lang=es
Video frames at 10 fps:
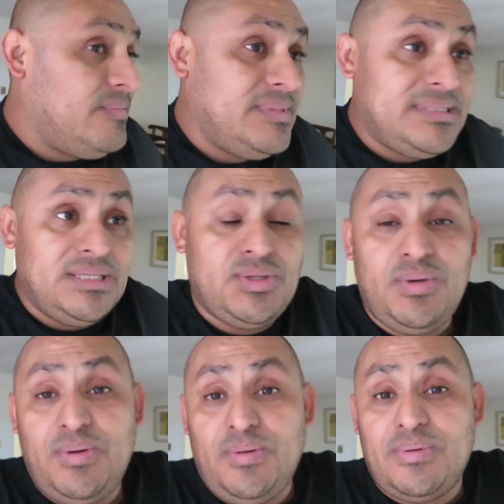me
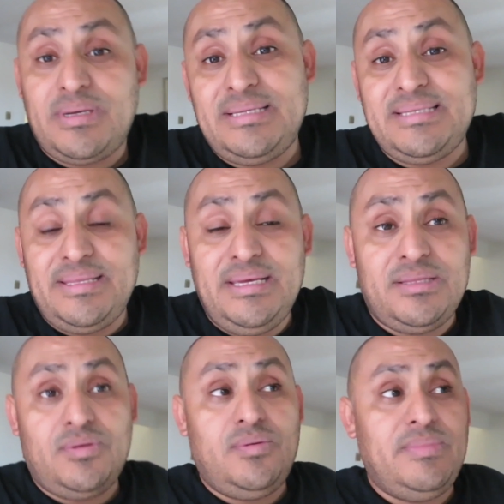siento
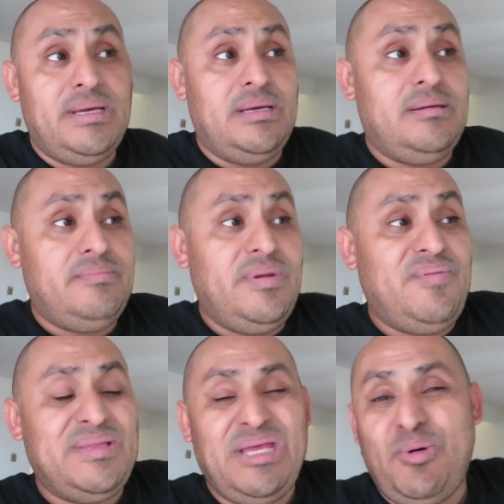cansadito, me,
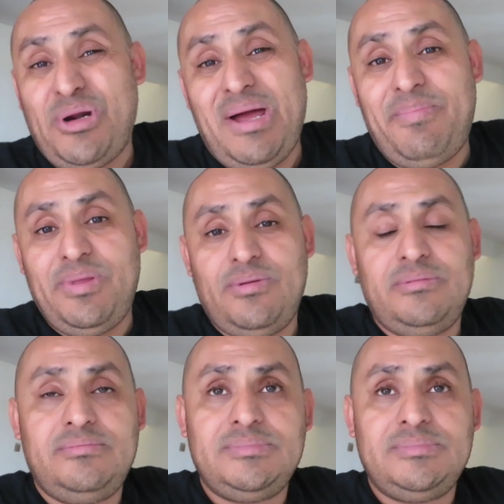fatigo rápido.